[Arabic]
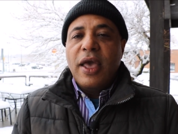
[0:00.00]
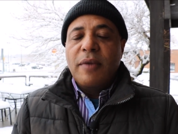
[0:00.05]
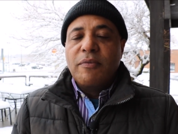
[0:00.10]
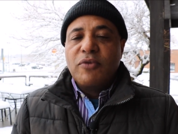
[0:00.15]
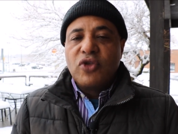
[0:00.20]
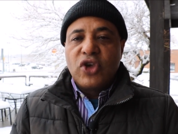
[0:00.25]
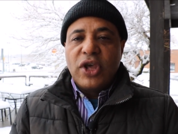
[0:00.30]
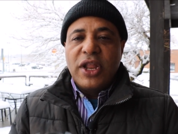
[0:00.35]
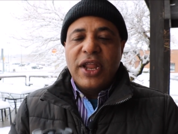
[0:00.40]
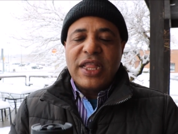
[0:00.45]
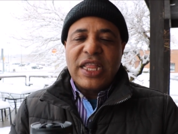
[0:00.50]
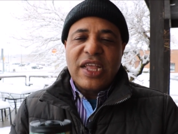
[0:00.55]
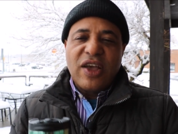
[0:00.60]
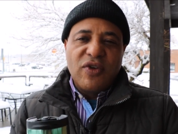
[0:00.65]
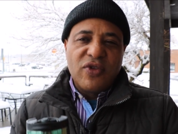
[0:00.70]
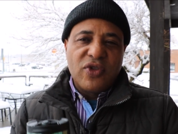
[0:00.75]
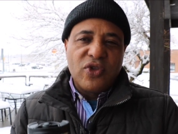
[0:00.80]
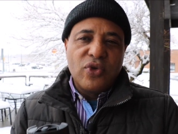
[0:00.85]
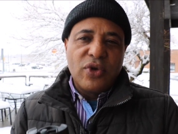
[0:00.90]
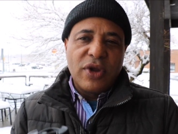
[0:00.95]
مشكلة
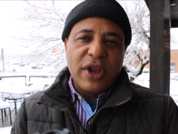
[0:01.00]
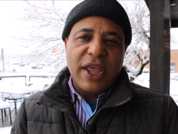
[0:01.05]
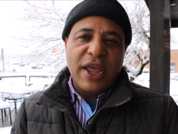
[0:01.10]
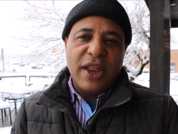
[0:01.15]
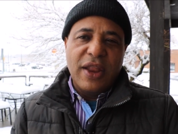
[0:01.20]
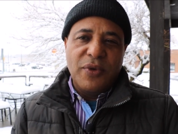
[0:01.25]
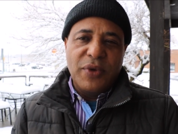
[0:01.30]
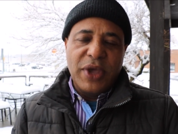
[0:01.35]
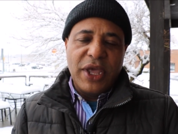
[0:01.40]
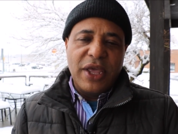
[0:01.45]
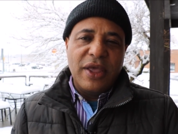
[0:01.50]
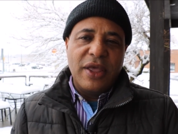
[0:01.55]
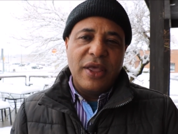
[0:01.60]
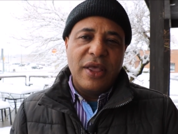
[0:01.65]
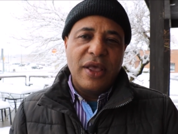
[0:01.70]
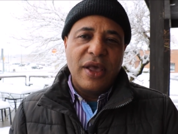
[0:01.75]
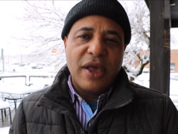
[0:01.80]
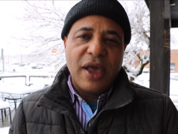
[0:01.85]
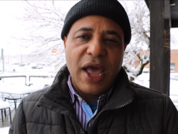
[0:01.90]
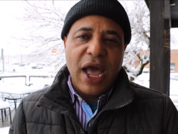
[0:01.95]
قصور كلوي
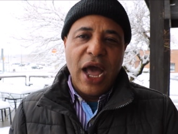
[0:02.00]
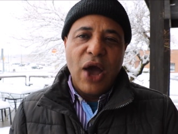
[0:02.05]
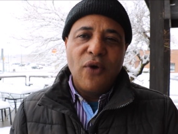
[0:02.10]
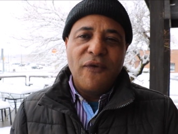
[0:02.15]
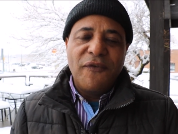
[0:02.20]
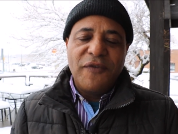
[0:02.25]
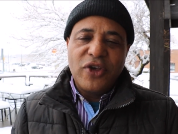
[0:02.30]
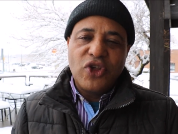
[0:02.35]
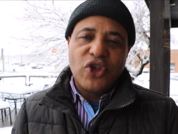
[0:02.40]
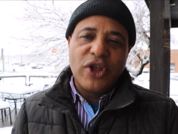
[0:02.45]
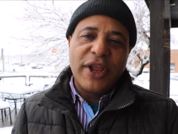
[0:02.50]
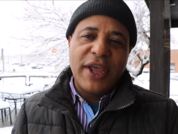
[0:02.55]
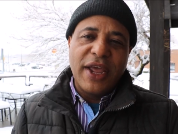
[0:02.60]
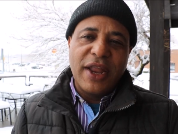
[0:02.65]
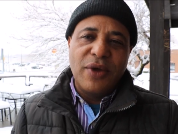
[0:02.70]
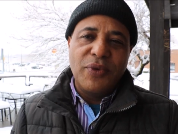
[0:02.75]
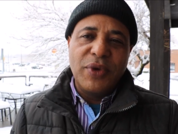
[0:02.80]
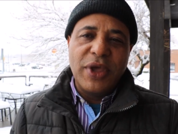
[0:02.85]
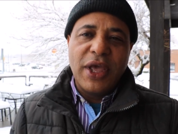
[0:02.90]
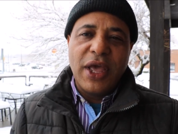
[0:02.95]
أو فشل
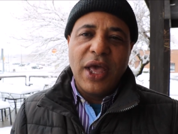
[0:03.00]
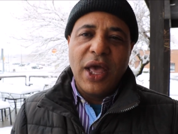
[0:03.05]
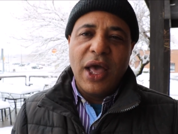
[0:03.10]
كلوي